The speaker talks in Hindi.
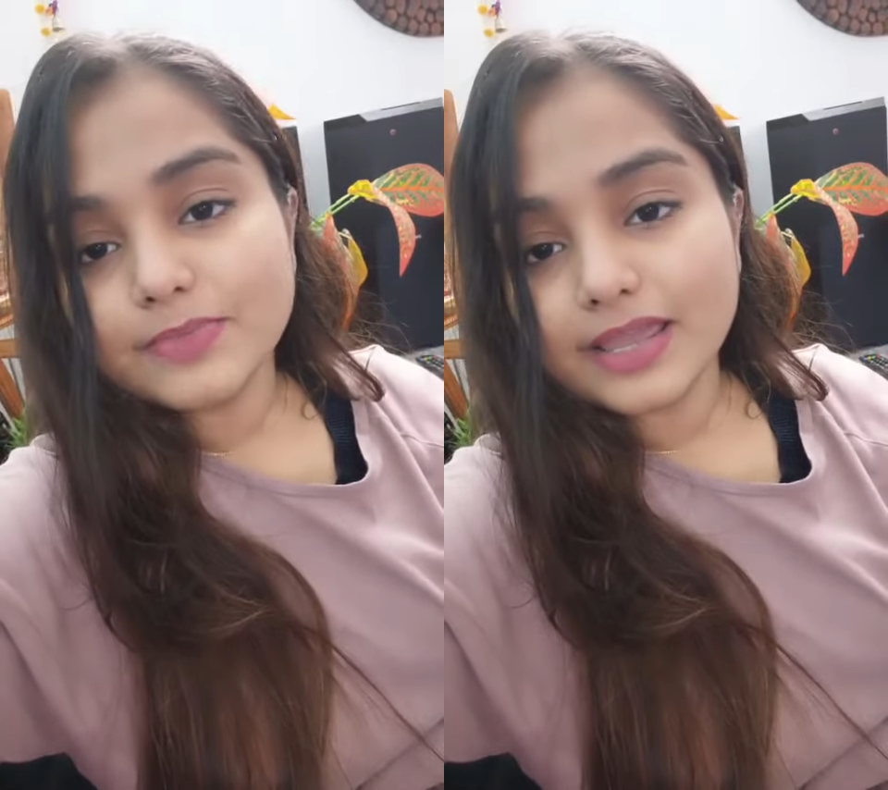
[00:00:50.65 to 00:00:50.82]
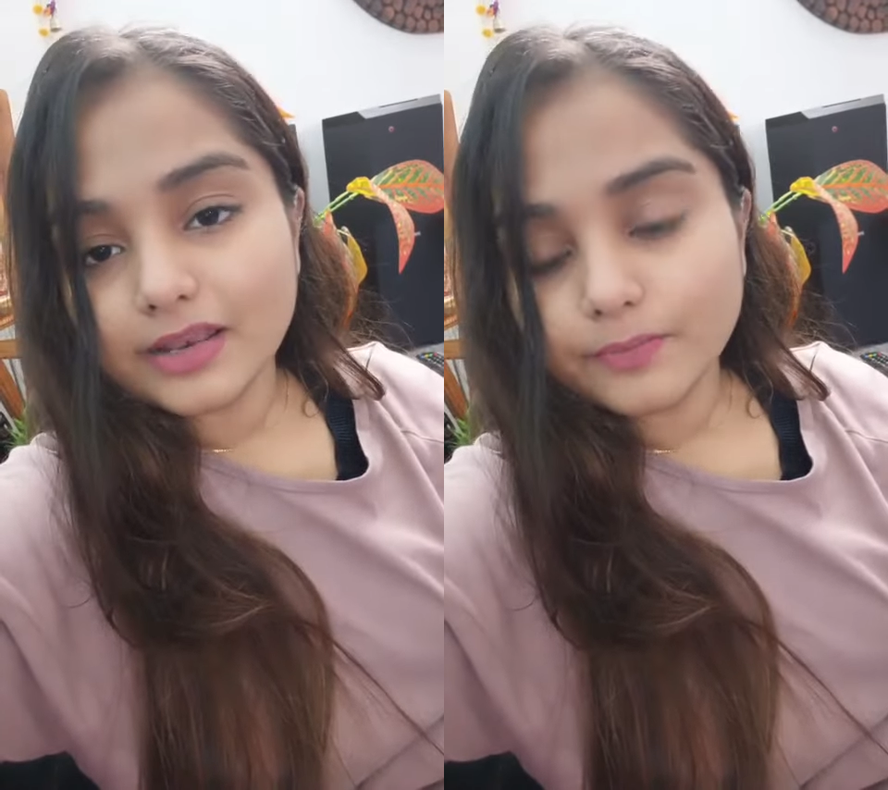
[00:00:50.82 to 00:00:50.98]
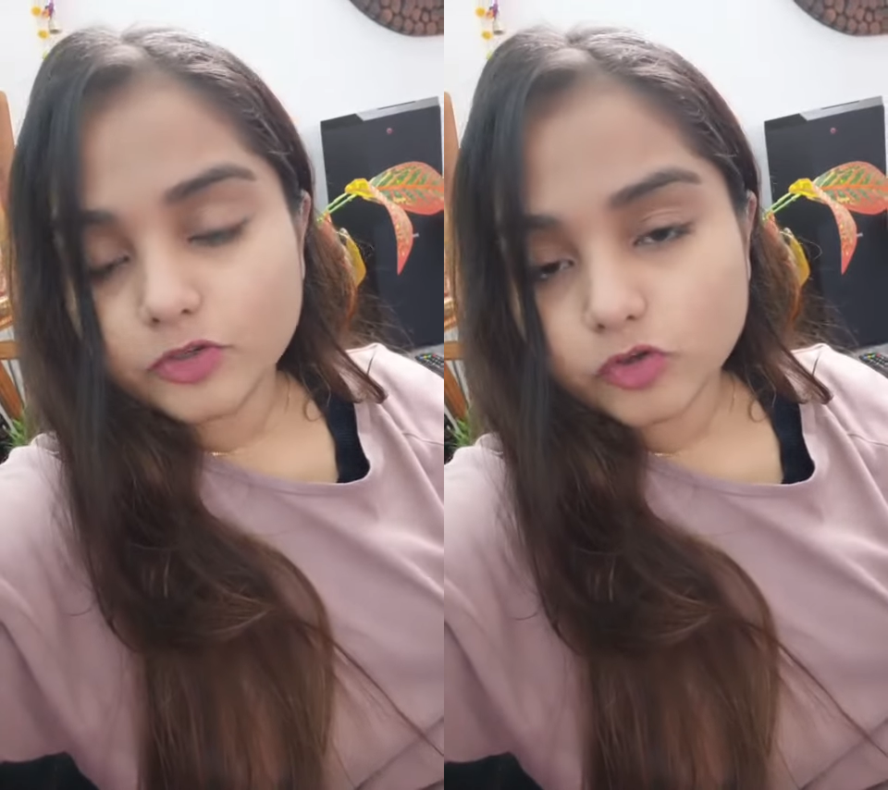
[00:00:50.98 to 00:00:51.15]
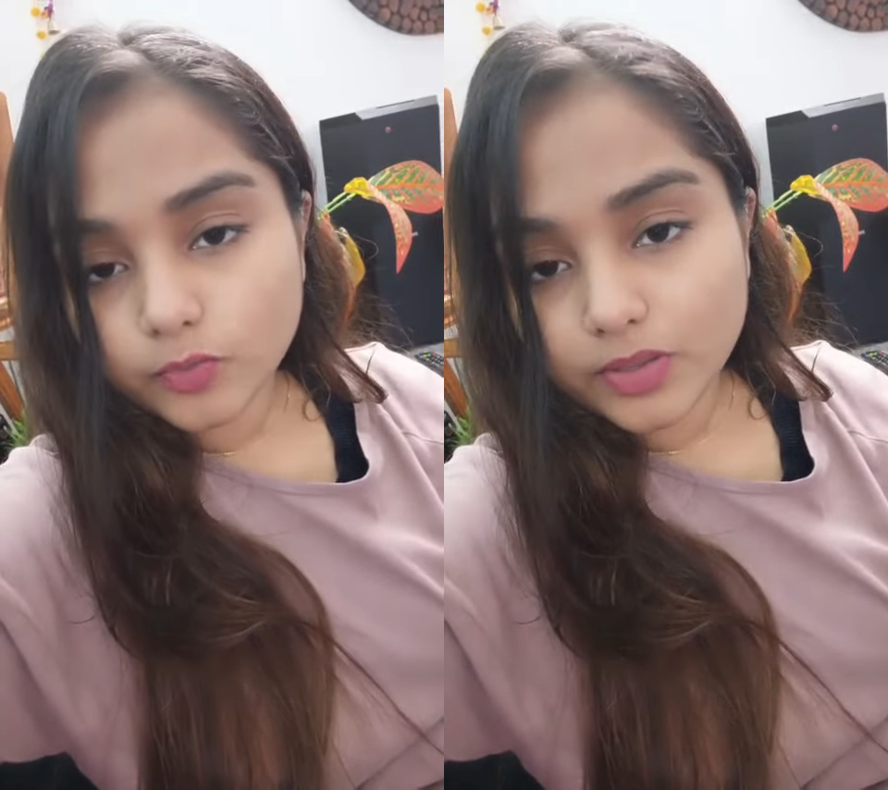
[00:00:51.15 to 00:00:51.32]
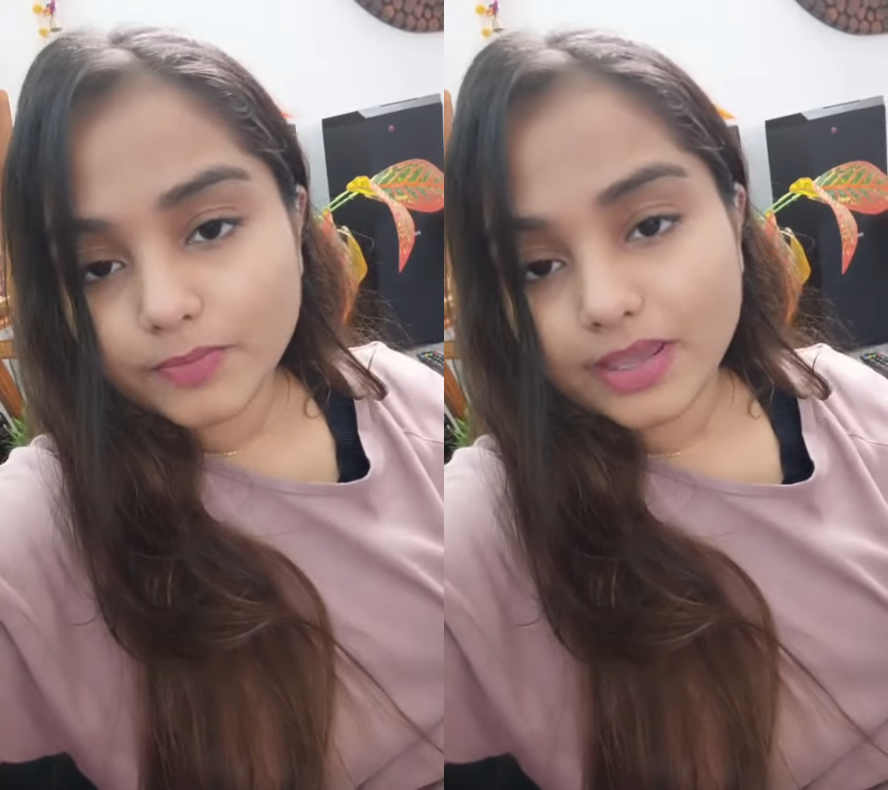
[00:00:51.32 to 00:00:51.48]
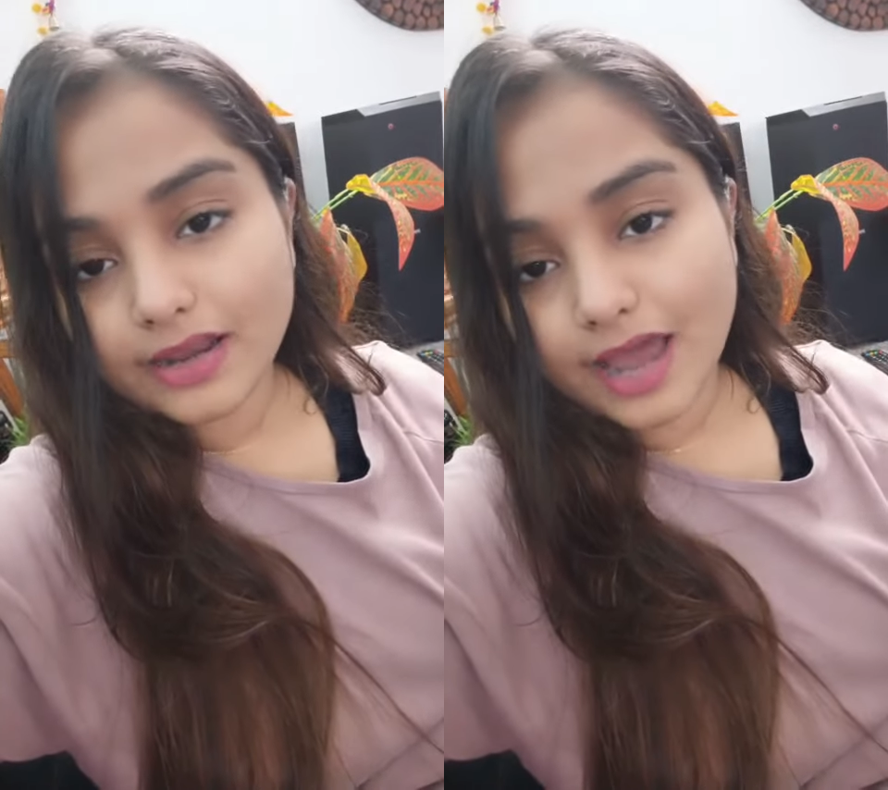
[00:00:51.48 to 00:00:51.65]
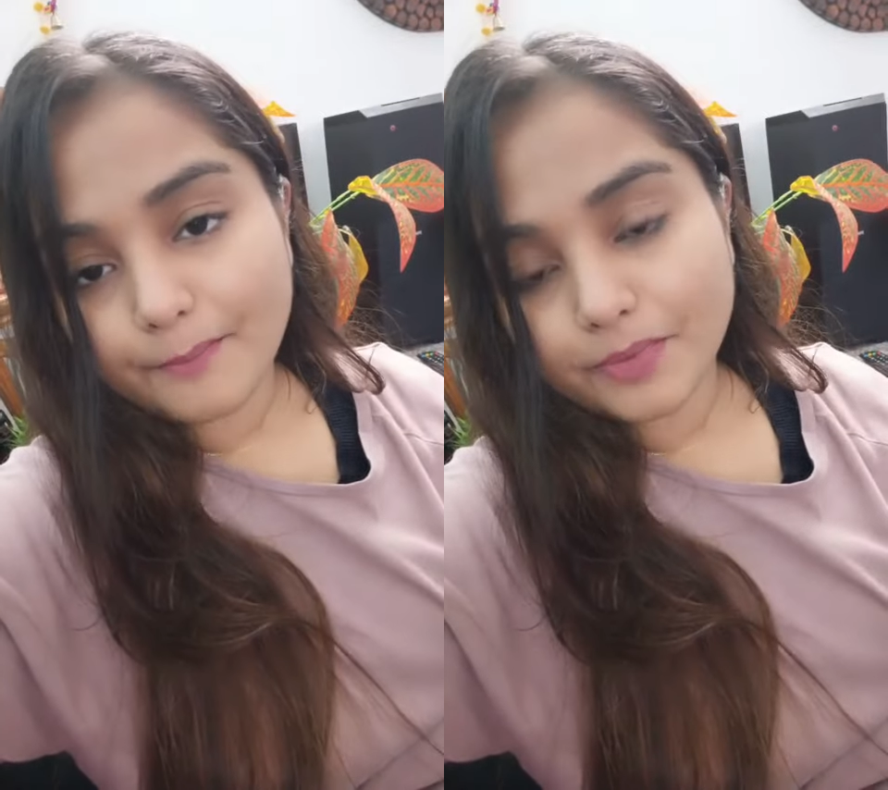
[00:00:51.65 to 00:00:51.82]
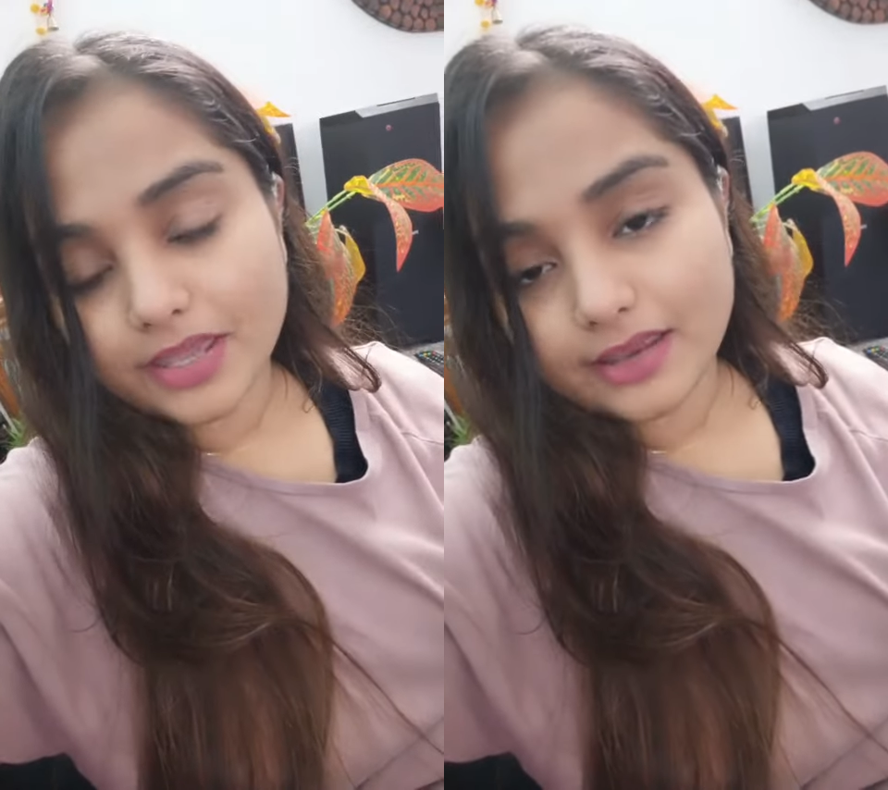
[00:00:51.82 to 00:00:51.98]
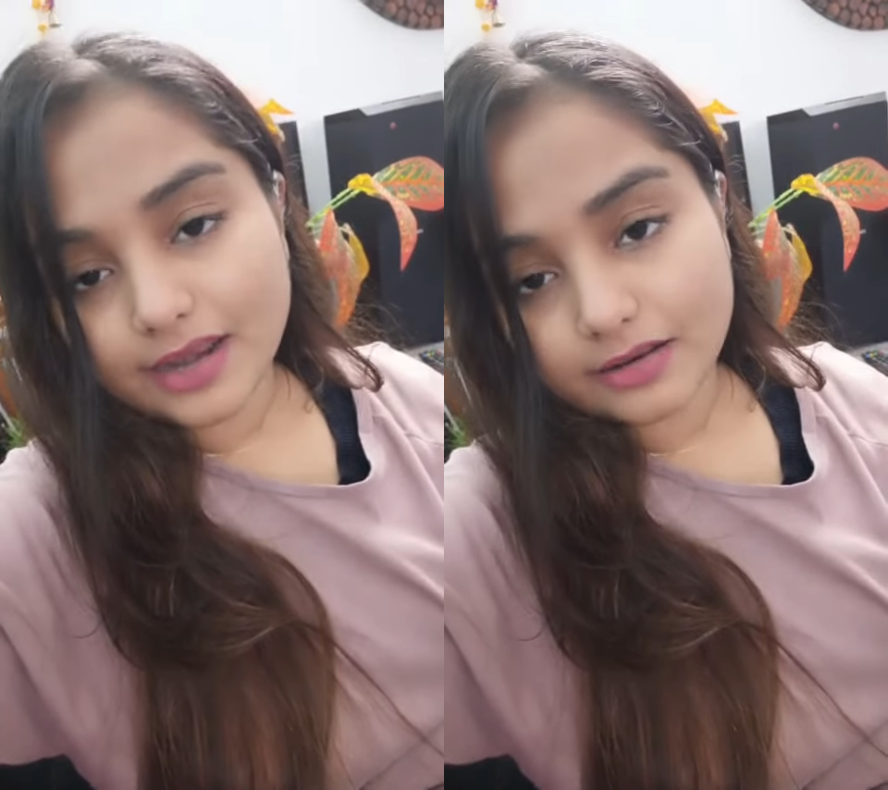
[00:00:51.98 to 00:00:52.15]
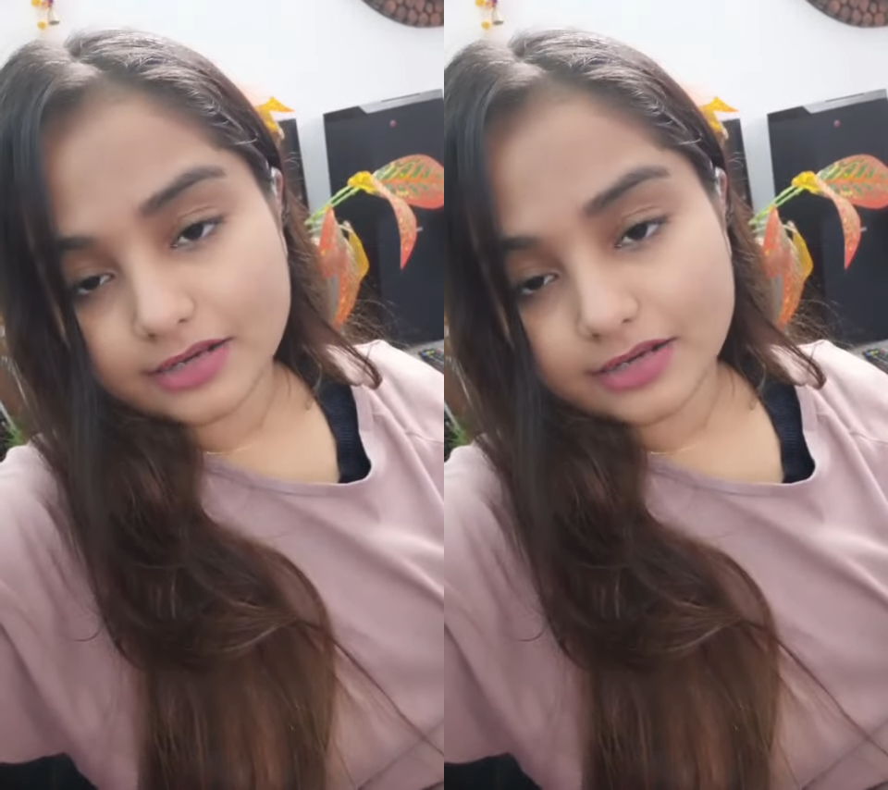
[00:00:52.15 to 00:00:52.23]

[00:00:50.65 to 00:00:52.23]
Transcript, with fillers: मेल जो भी मेल आपकी